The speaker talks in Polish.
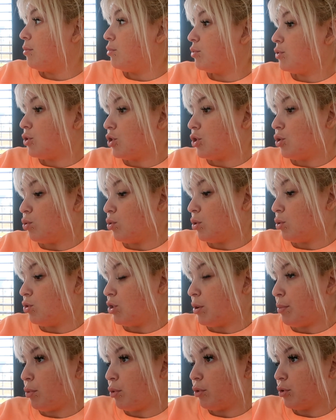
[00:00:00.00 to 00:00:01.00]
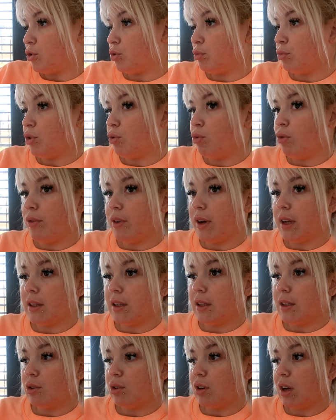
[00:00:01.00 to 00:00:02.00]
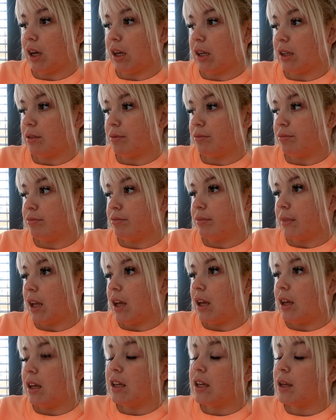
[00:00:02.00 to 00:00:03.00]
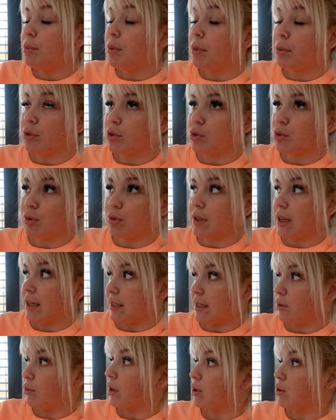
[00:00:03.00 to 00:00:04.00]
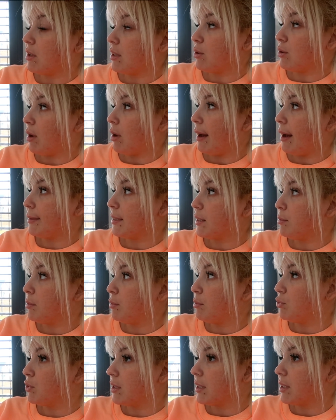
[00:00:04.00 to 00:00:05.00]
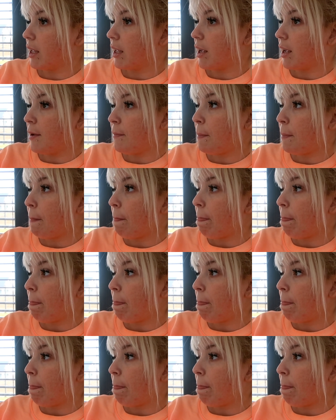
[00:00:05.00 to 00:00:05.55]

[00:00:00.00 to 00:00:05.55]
przytulił się, położył mi główkę na nogach i po prostu zasnął. Ja tutaj słuchałam sobie muzyki.